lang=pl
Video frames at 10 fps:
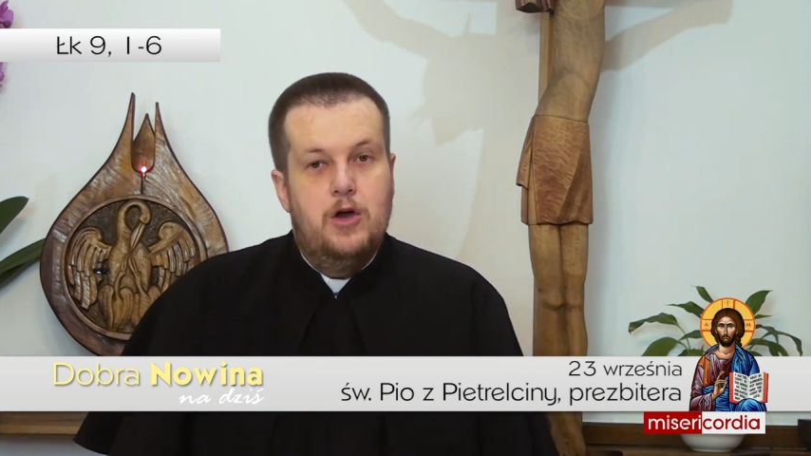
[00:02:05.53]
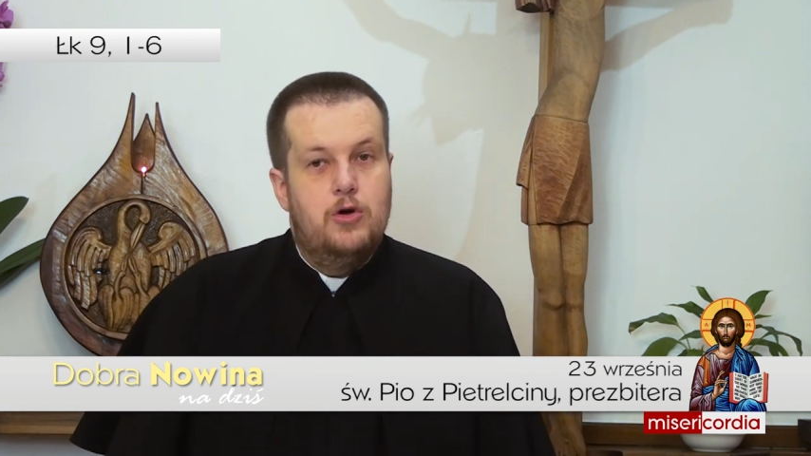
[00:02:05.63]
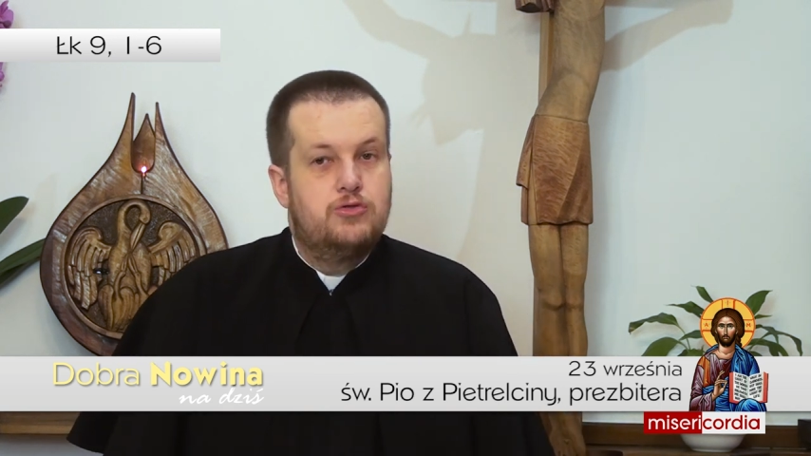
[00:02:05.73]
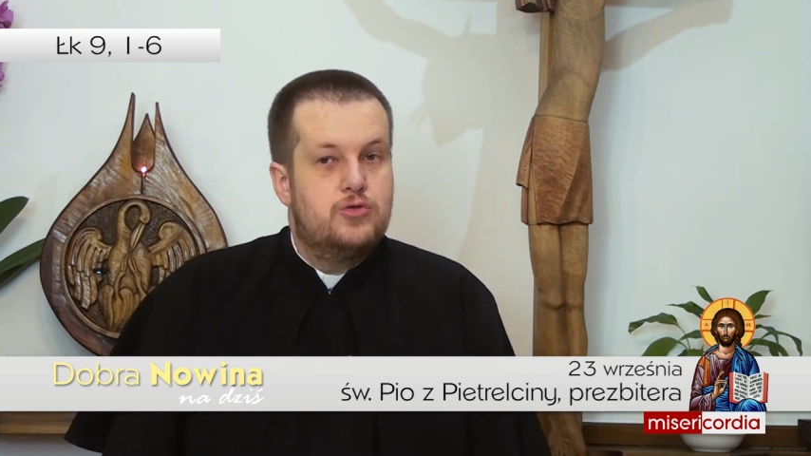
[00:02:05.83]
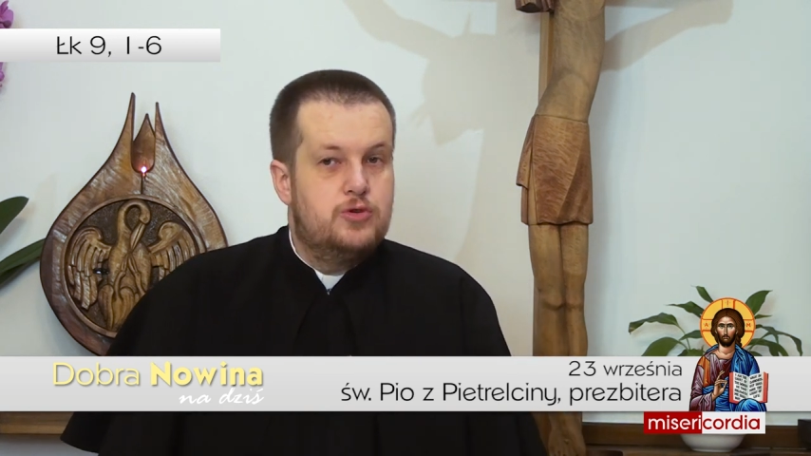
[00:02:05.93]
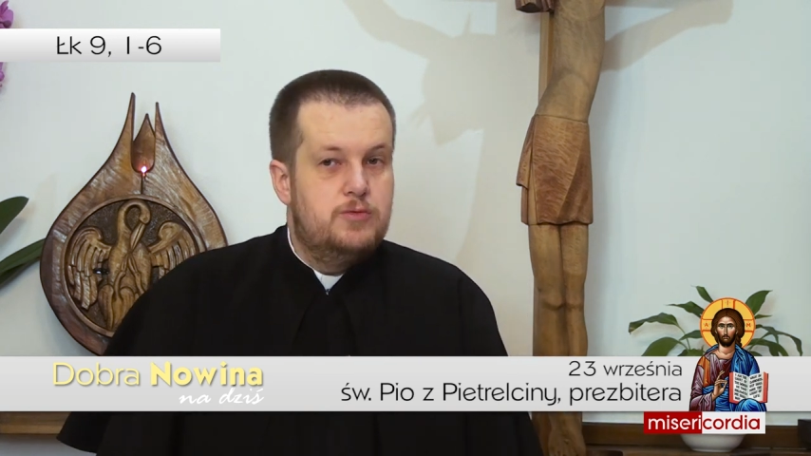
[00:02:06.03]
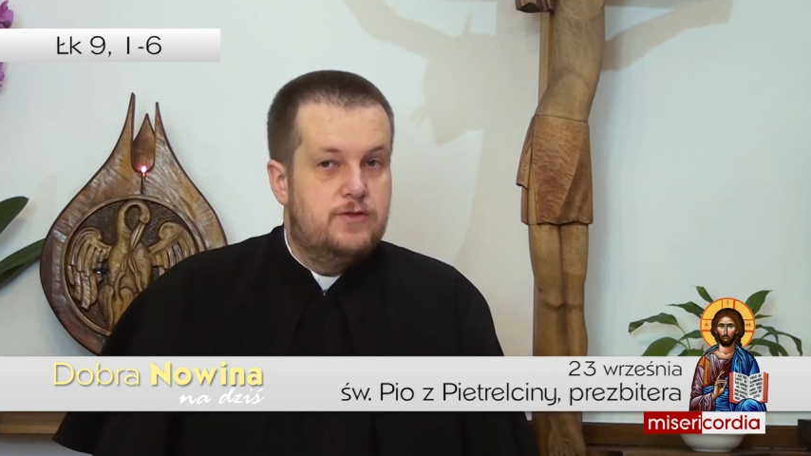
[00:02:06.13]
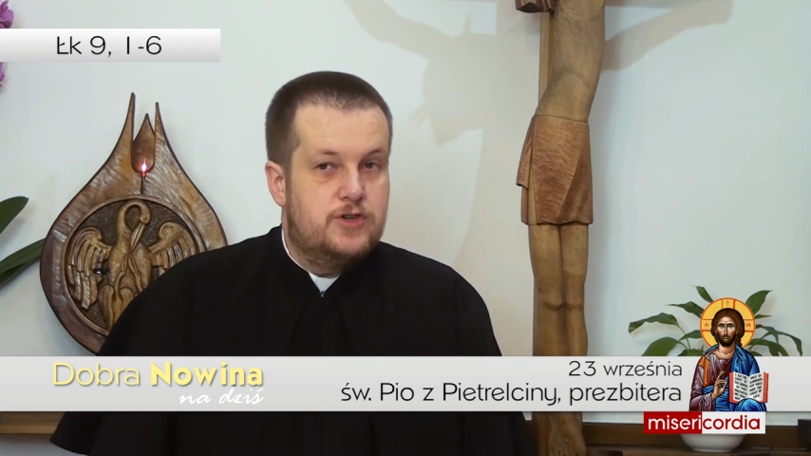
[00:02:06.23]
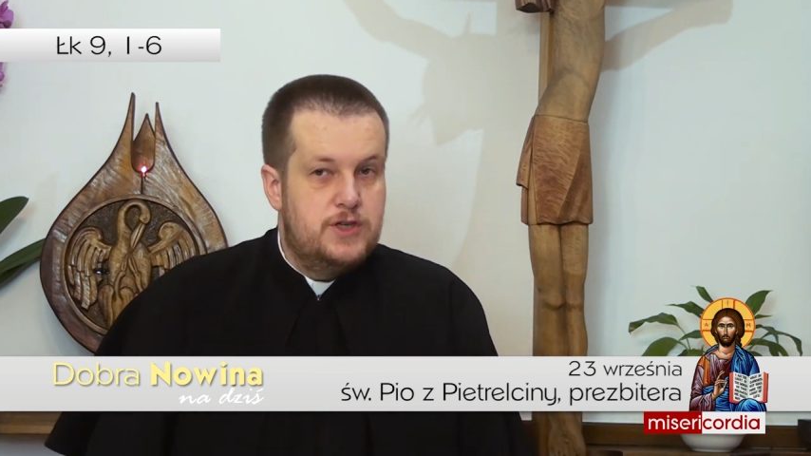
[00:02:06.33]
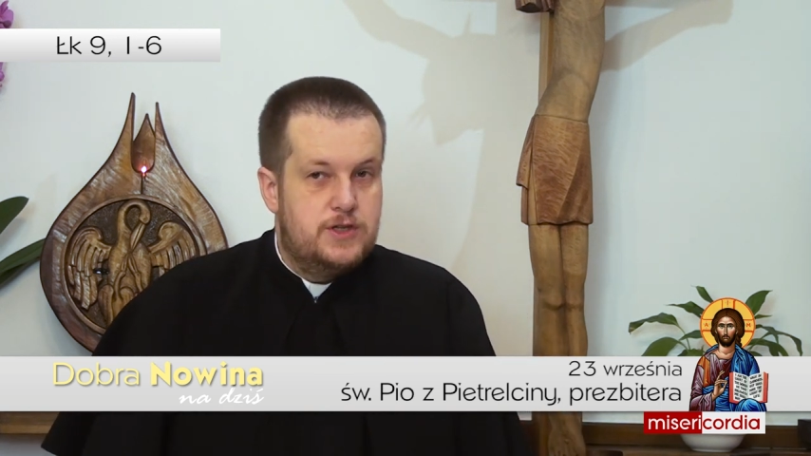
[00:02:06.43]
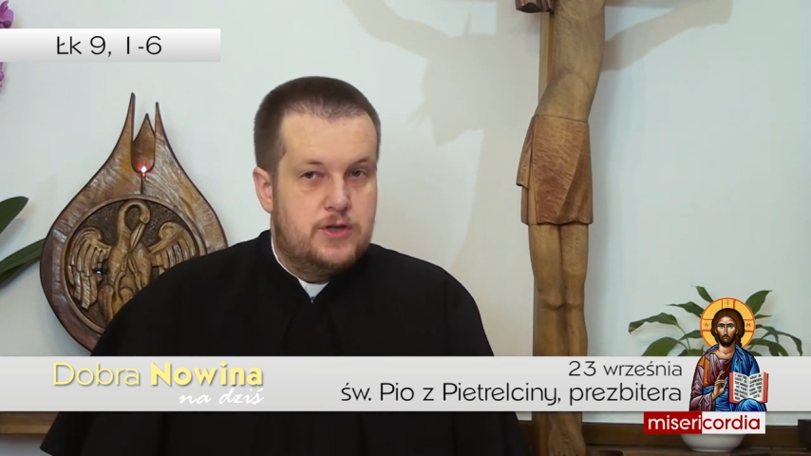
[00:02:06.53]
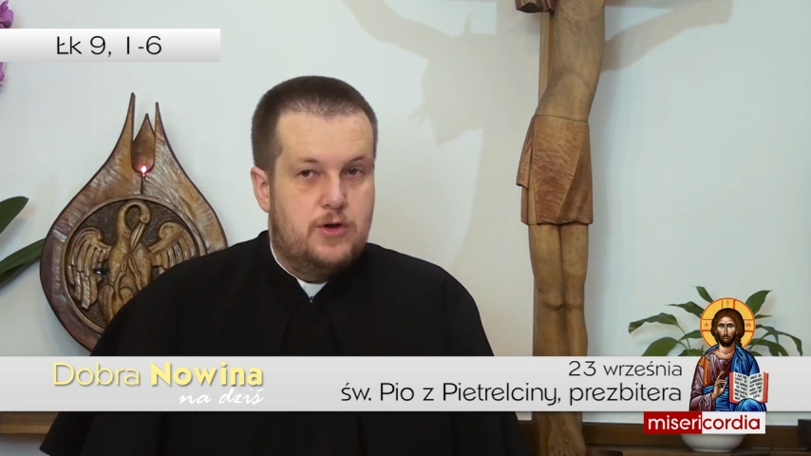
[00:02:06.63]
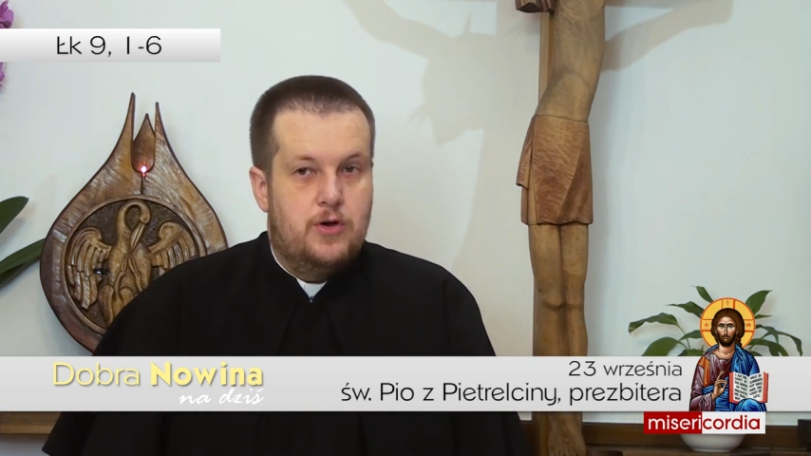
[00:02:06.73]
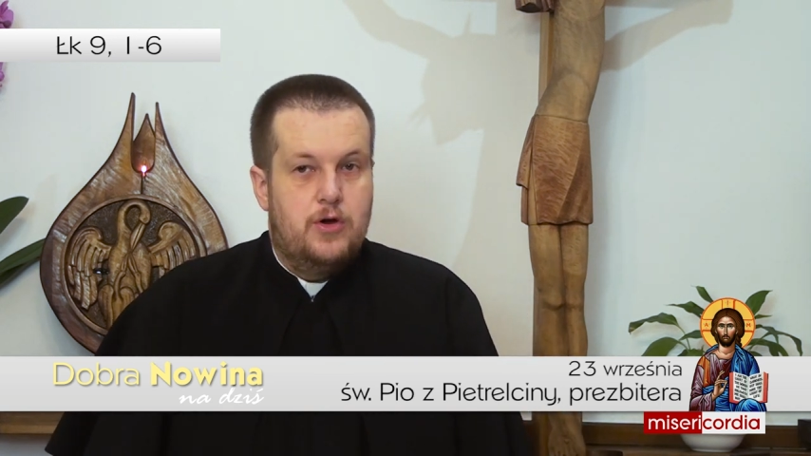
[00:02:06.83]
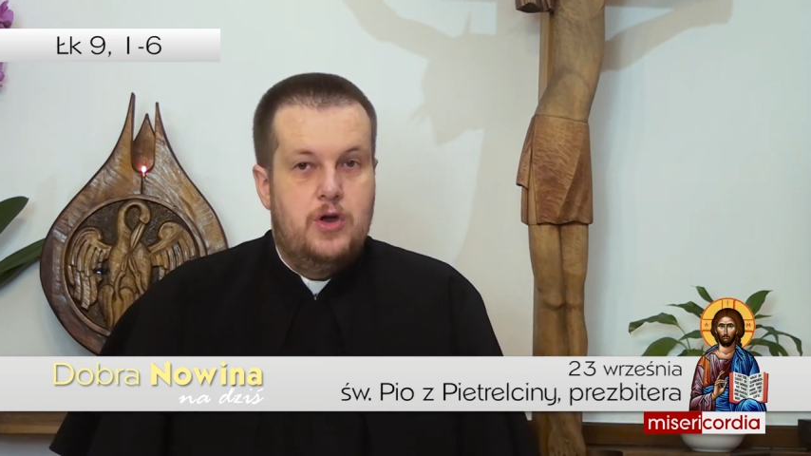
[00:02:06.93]
Odrzućmy
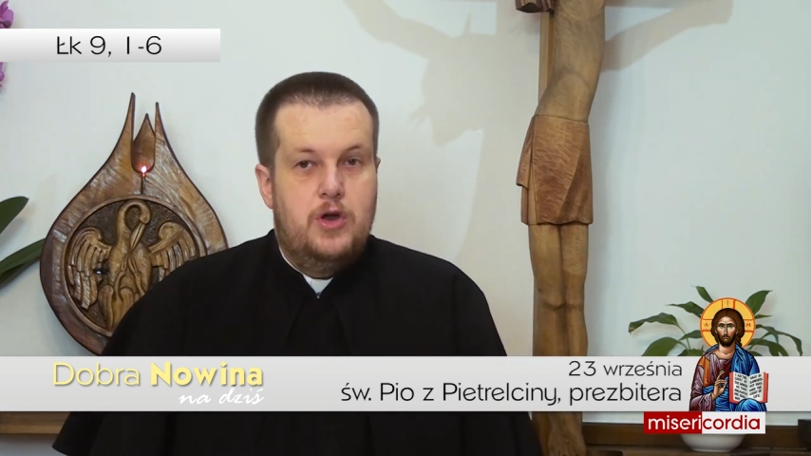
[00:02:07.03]
wszystko,